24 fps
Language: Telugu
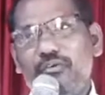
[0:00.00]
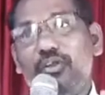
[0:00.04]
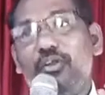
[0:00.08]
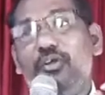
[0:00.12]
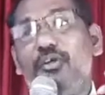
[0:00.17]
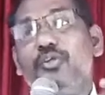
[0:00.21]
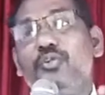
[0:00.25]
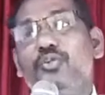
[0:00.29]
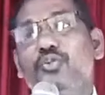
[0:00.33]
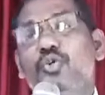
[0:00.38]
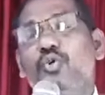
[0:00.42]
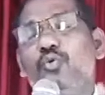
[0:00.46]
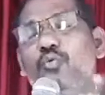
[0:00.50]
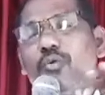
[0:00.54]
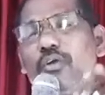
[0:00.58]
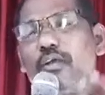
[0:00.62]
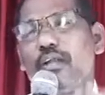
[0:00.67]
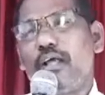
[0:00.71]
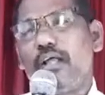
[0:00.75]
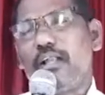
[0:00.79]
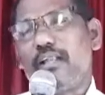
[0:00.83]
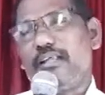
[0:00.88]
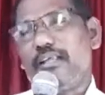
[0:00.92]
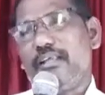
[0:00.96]
వెలుగుతూ
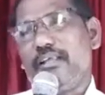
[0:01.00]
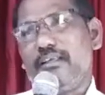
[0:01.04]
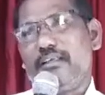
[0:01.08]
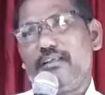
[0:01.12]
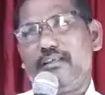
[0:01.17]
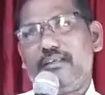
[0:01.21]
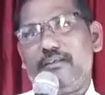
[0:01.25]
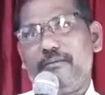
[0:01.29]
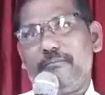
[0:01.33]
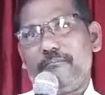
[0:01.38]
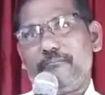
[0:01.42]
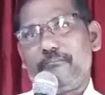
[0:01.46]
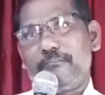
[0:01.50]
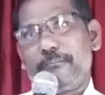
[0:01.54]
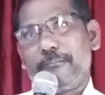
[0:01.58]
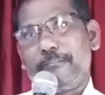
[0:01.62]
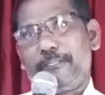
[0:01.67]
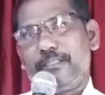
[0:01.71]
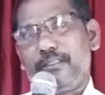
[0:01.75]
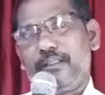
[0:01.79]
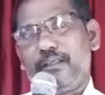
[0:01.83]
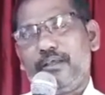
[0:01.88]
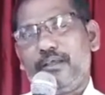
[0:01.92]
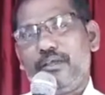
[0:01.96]
ఉండాలి
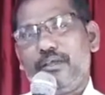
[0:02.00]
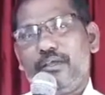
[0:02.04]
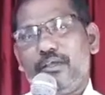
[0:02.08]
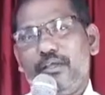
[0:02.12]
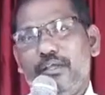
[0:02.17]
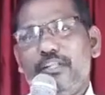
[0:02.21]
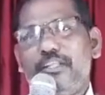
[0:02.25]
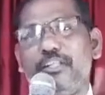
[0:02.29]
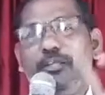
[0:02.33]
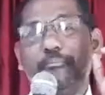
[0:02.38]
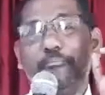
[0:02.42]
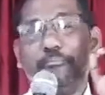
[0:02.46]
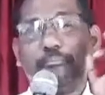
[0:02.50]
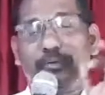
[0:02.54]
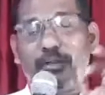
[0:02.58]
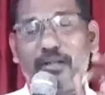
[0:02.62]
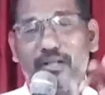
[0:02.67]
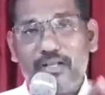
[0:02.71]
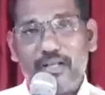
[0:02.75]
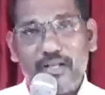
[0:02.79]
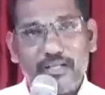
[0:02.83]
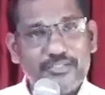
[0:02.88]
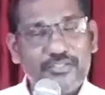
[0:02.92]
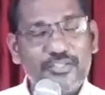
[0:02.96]
ఇది
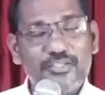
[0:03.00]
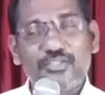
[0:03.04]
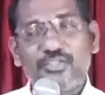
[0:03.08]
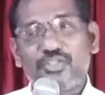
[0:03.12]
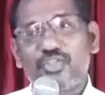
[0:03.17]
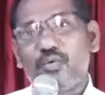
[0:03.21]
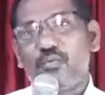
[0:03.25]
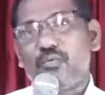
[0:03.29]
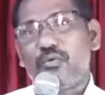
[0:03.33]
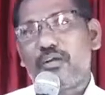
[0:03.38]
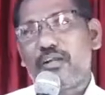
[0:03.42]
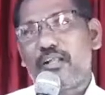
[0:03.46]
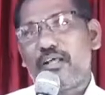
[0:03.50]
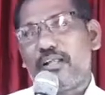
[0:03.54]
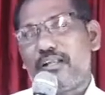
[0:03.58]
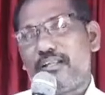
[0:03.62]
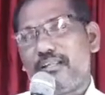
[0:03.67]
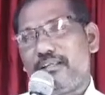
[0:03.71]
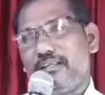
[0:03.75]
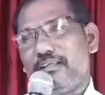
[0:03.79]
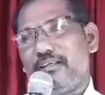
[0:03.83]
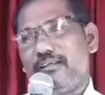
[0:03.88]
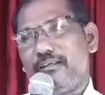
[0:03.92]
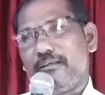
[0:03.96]
ప్రకాశిస్తూ
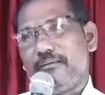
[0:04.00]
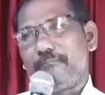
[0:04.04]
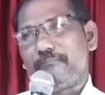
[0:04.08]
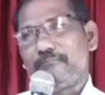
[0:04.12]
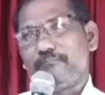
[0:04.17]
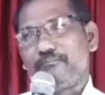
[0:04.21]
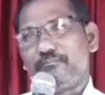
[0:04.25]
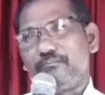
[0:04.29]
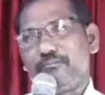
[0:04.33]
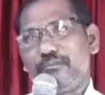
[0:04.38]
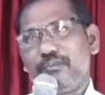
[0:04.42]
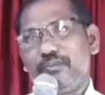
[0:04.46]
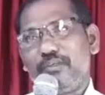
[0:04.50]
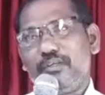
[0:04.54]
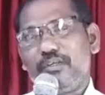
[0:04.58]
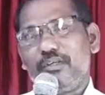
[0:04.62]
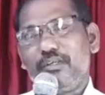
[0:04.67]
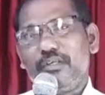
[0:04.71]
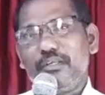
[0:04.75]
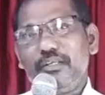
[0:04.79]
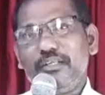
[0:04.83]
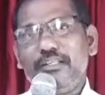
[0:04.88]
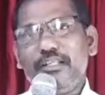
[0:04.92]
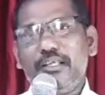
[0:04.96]
ఉండాలి
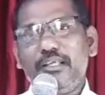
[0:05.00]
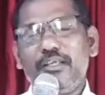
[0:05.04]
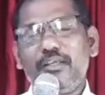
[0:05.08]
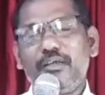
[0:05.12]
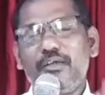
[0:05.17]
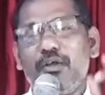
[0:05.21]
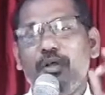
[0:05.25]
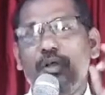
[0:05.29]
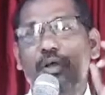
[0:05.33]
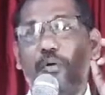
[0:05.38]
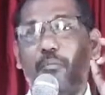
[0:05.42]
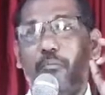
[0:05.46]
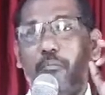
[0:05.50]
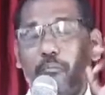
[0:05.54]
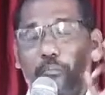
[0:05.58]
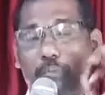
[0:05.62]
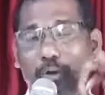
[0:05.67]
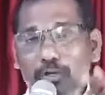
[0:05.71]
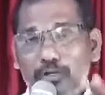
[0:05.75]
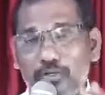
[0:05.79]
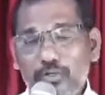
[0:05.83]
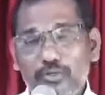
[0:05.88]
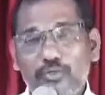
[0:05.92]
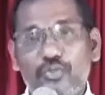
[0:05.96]
ఇది
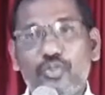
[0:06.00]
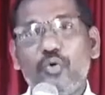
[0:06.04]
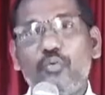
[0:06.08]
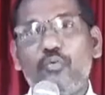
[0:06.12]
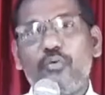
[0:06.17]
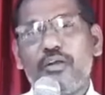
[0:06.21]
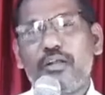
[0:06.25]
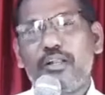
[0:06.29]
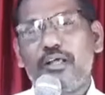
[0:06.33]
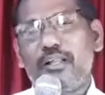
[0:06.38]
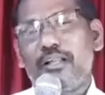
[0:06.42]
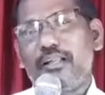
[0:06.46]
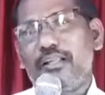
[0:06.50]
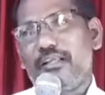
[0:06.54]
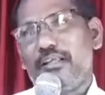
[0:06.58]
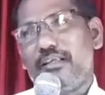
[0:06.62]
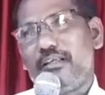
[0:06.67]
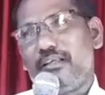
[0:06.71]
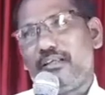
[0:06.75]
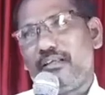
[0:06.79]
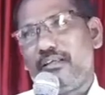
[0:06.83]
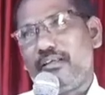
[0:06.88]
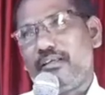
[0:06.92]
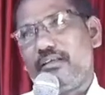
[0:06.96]
మండుతూ
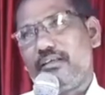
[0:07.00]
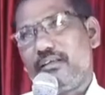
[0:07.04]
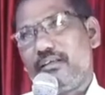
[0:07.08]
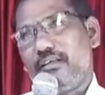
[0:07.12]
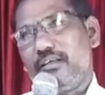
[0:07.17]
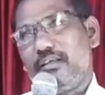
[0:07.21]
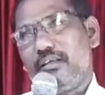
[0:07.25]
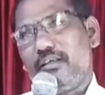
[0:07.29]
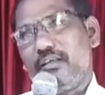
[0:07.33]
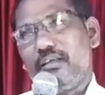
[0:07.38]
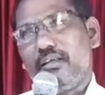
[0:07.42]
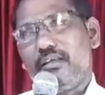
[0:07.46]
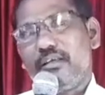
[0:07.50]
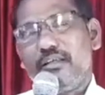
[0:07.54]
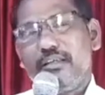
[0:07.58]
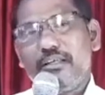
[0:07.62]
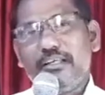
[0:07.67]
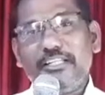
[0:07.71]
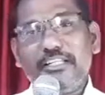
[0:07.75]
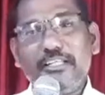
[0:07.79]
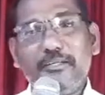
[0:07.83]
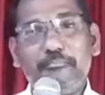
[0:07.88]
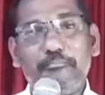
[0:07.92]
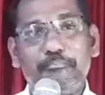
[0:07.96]
ఉండాలి
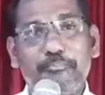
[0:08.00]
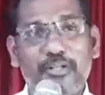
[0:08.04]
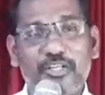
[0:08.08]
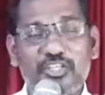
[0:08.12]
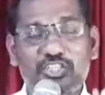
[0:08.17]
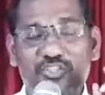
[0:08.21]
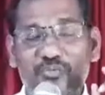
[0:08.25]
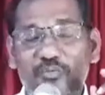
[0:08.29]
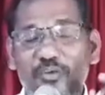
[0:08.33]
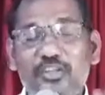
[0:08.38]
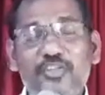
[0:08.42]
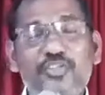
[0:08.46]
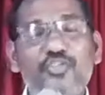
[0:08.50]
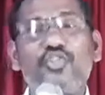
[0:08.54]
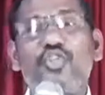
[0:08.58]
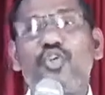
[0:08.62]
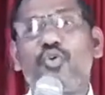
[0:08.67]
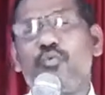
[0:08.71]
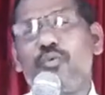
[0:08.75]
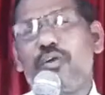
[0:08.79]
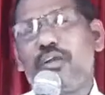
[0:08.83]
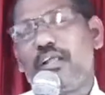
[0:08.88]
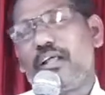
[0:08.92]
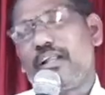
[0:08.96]
ఇది
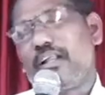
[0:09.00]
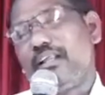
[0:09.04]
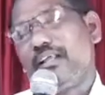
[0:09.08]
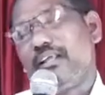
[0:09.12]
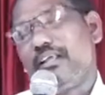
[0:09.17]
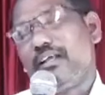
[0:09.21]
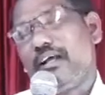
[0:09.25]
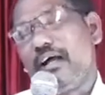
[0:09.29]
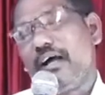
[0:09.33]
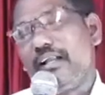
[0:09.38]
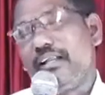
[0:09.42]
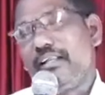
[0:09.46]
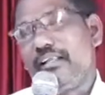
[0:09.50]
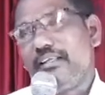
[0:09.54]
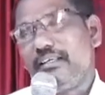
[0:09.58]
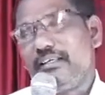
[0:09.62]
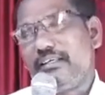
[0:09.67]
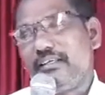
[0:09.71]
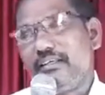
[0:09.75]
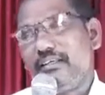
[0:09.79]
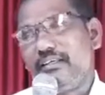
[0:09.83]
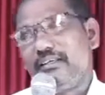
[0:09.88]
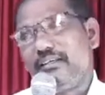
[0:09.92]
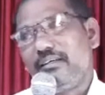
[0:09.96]
ప్రజ్వలిస్తూ ఉండాలి అని
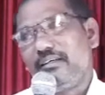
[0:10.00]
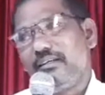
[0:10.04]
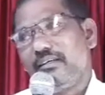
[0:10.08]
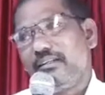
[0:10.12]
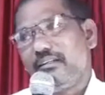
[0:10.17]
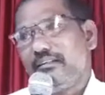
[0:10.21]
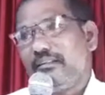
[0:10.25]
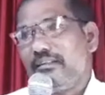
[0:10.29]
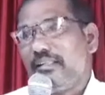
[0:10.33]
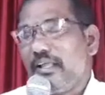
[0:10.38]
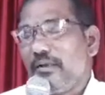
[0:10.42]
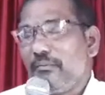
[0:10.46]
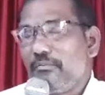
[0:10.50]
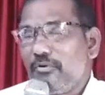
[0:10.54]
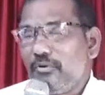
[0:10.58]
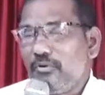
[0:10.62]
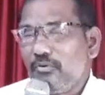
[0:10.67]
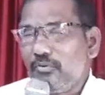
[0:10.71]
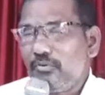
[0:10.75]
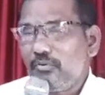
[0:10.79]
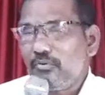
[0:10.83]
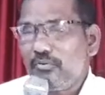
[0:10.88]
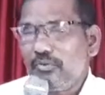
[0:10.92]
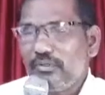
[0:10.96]

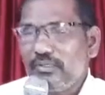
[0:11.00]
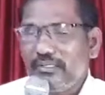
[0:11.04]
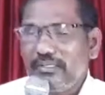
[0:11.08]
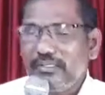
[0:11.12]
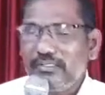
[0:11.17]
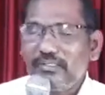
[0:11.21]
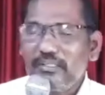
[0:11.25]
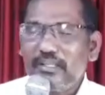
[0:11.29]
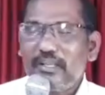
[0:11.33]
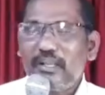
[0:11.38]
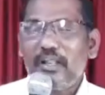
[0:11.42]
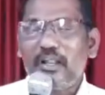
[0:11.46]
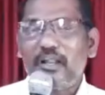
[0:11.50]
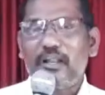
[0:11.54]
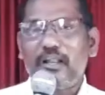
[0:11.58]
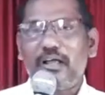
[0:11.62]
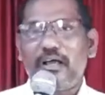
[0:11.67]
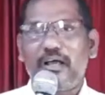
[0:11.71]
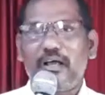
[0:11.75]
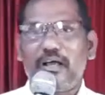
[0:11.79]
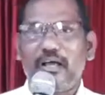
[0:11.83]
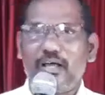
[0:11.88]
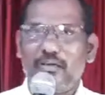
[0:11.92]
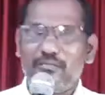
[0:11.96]
దేవుడు ఈ దినాన
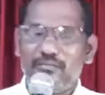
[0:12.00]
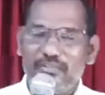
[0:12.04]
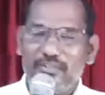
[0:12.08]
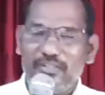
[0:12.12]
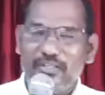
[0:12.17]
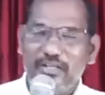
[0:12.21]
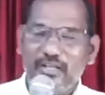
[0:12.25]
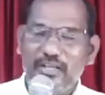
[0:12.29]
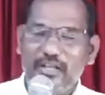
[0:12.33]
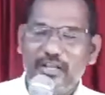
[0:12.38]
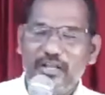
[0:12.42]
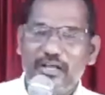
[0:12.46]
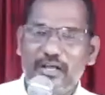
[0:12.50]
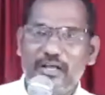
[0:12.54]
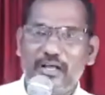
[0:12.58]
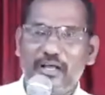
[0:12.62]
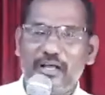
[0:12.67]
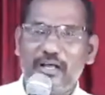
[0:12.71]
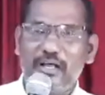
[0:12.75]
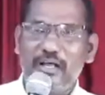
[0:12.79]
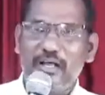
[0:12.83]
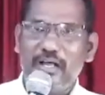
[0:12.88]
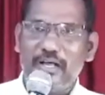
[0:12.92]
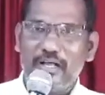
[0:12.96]
ఆ విధంగా
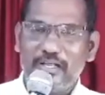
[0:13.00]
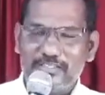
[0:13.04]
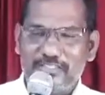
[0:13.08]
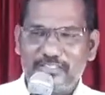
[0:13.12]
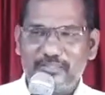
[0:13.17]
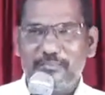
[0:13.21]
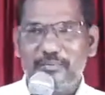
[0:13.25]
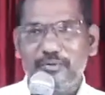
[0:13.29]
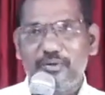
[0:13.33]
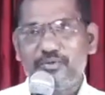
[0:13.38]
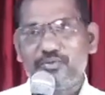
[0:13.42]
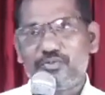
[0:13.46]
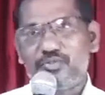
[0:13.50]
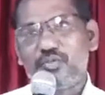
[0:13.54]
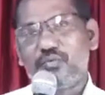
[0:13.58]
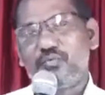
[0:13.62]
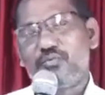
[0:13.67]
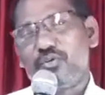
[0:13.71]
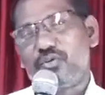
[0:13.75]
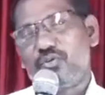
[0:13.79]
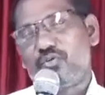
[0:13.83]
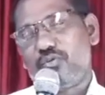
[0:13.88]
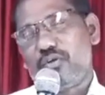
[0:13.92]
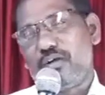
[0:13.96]
ఆశపడుచూ
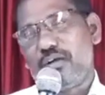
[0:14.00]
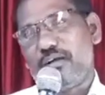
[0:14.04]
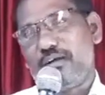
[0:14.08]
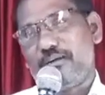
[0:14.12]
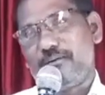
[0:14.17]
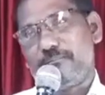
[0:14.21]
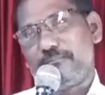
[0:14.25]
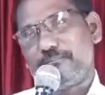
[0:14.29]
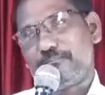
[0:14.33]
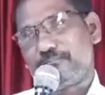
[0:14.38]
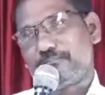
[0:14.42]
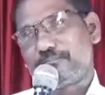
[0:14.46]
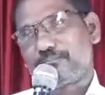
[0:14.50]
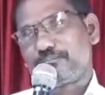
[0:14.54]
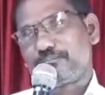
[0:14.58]
ఉంటున్నాడు